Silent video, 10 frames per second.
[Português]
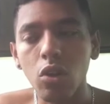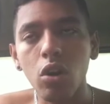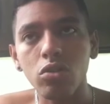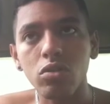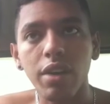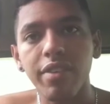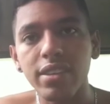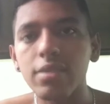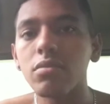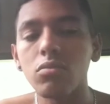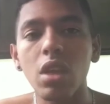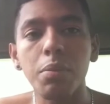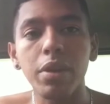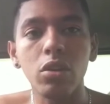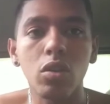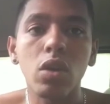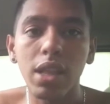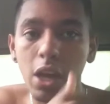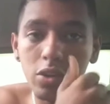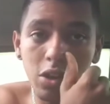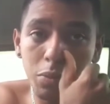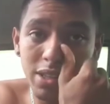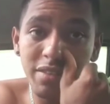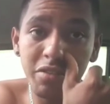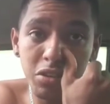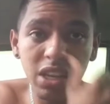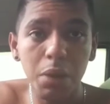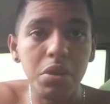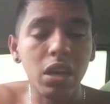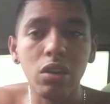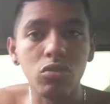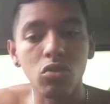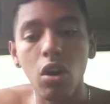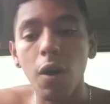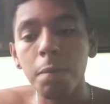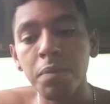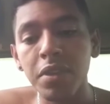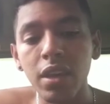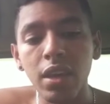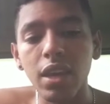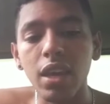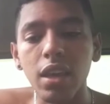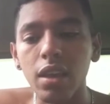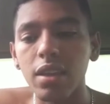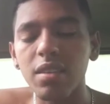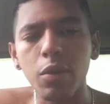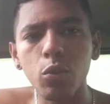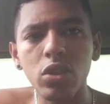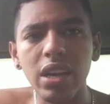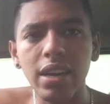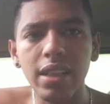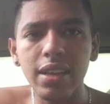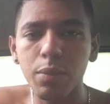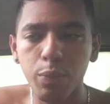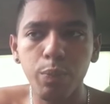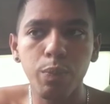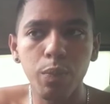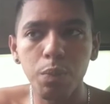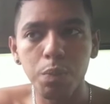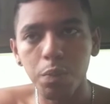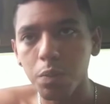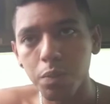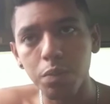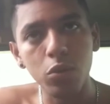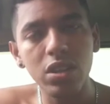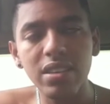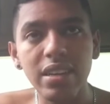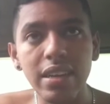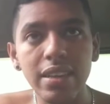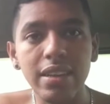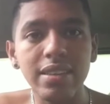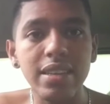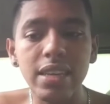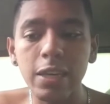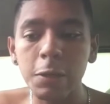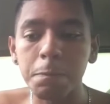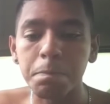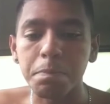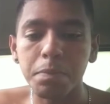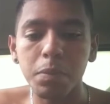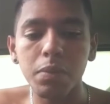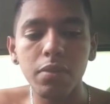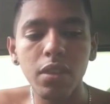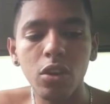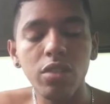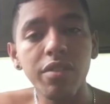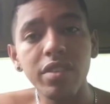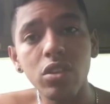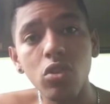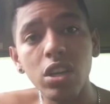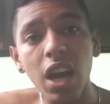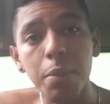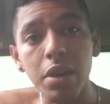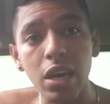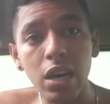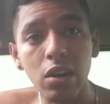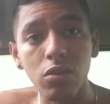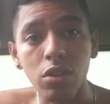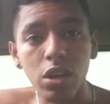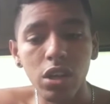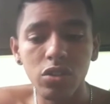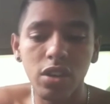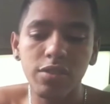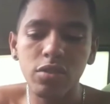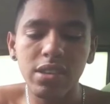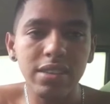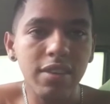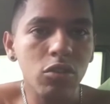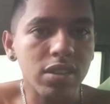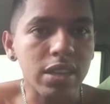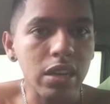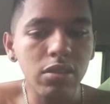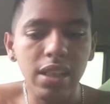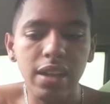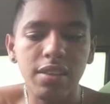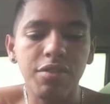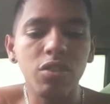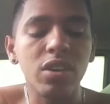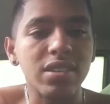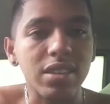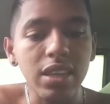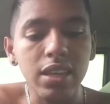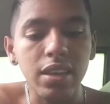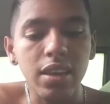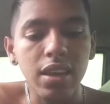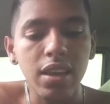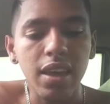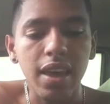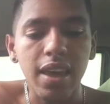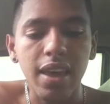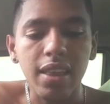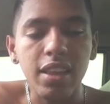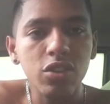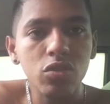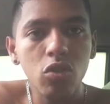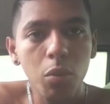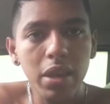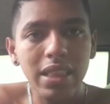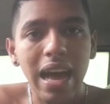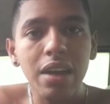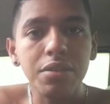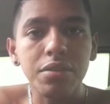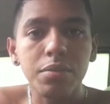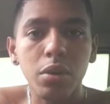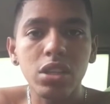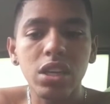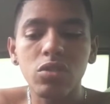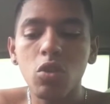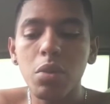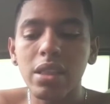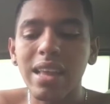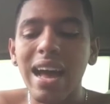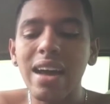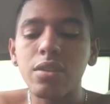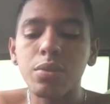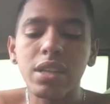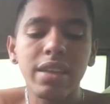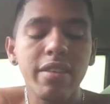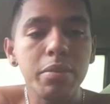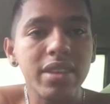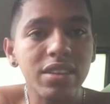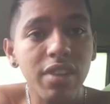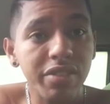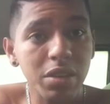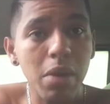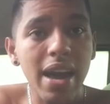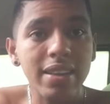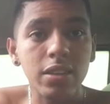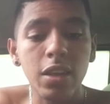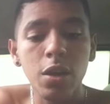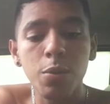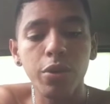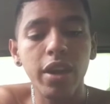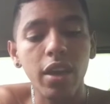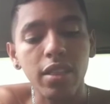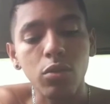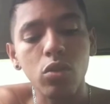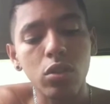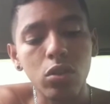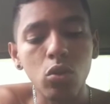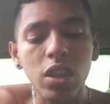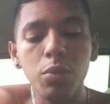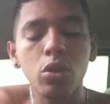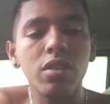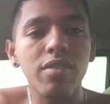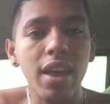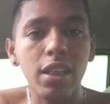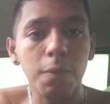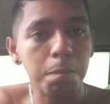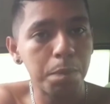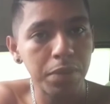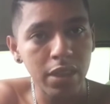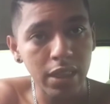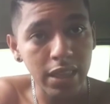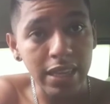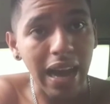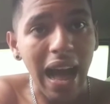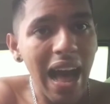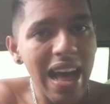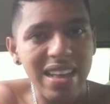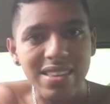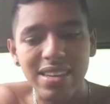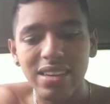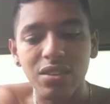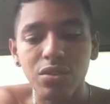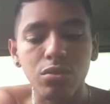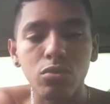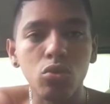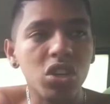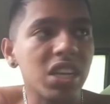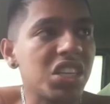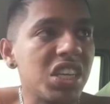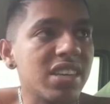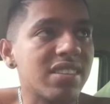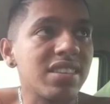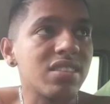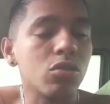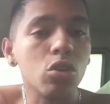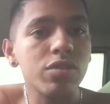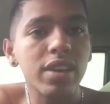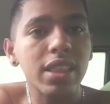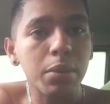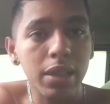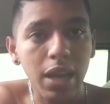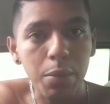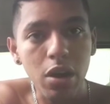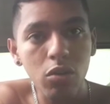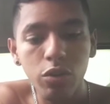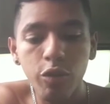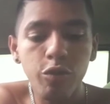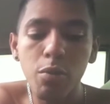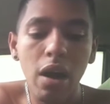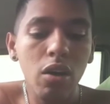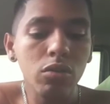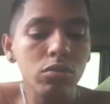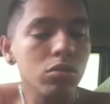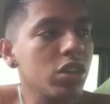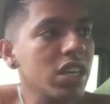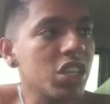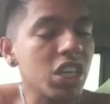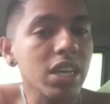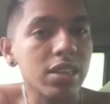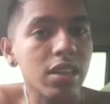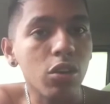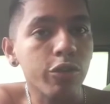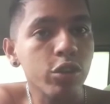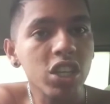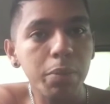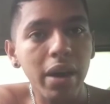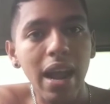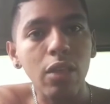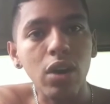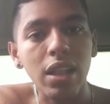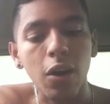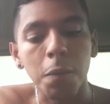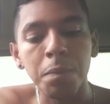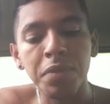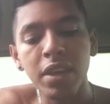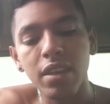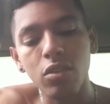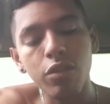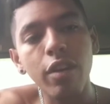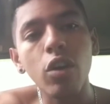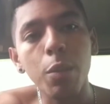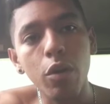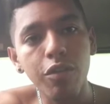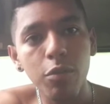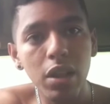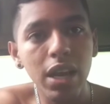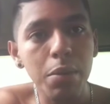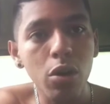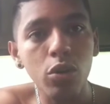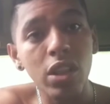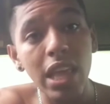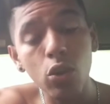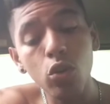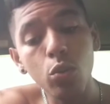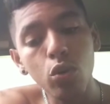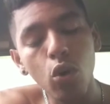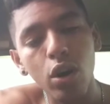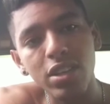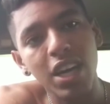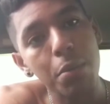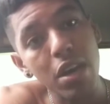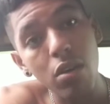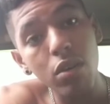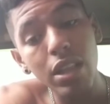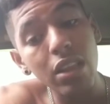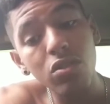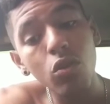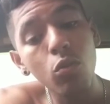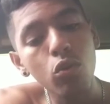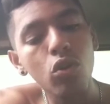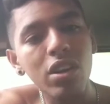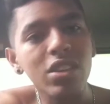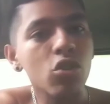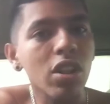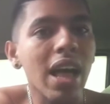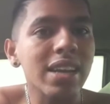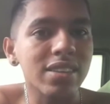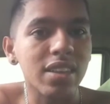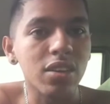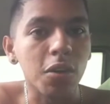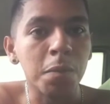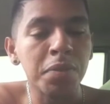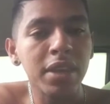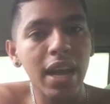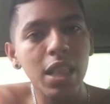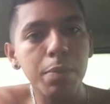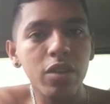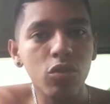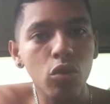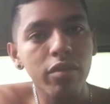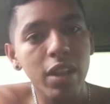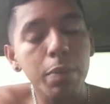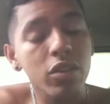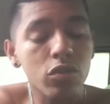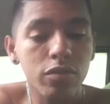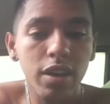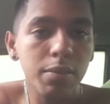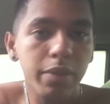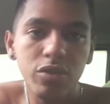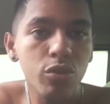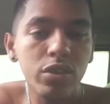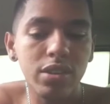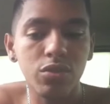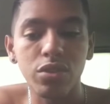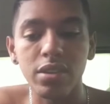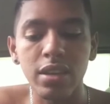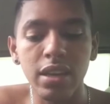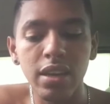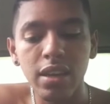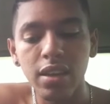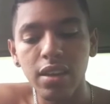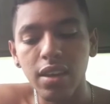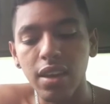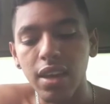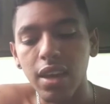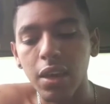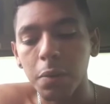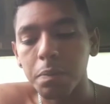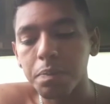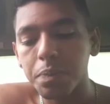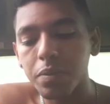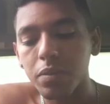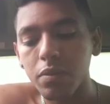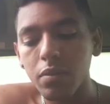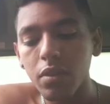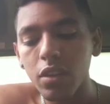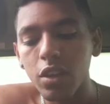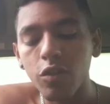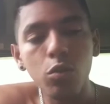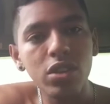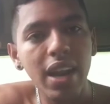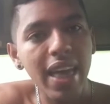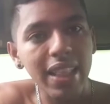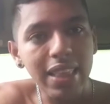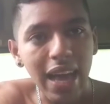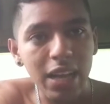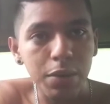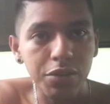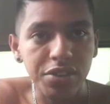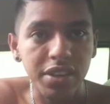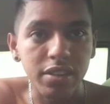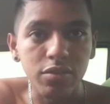Lógico, já faz um tempinho que eu tenho o canal, só que postava vídeo de caminhão só. E recebendo muita crítica, muitas críticas de que eu devia fazer só de caminhão. Só que se você estiver gostando, galera, de vídeo assim, é, deixe nos comentários. Pode deixar nos uhum. comentários, porque daí vai me incentivar a fazer mais. Porque no, no tempo que eu tiver em casa, ou do dia a dia, assim, se não tiver trabalhando de caminhão, eu vou filmar o dia a dia, entendeu? Eu não vou deixar parado o canal. E se eu tiver no caminhão, eu vou filmar de caminhão. E nem todo mundo gosta de caminhão e nem todo mundo gosta de trollagem, entendeu? Cada pessoa vai de, peço, vai de pessoa essas coisas. E, e eu vou mostrar a realidade para vocês.